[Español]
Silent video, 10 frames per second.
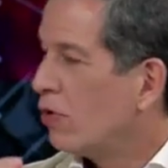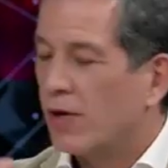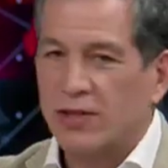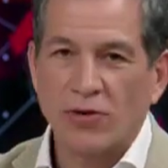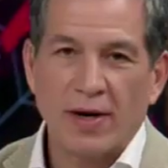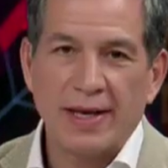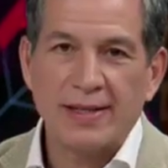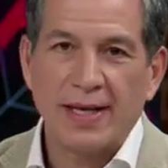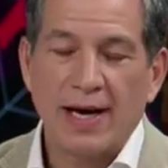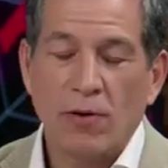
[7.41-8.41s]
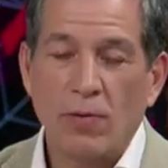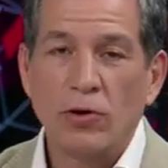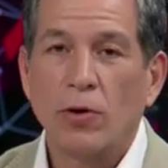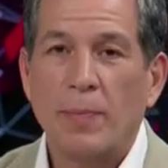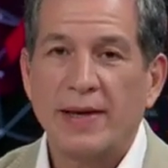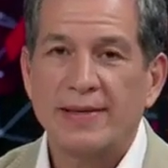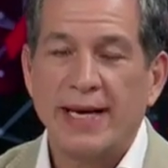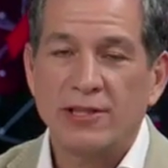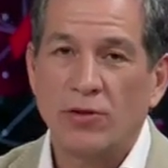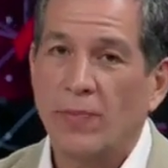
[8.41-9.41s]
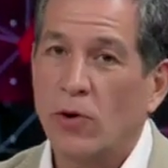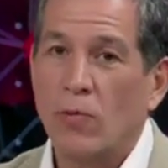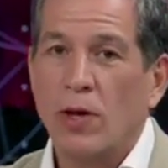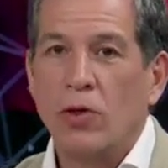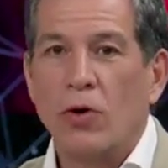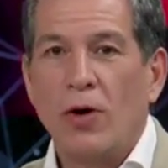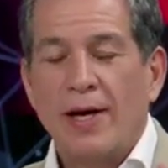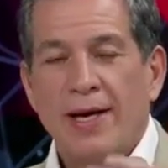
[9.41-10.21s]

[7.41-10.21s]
una sonrisa, cuando pasa esto, pero cuando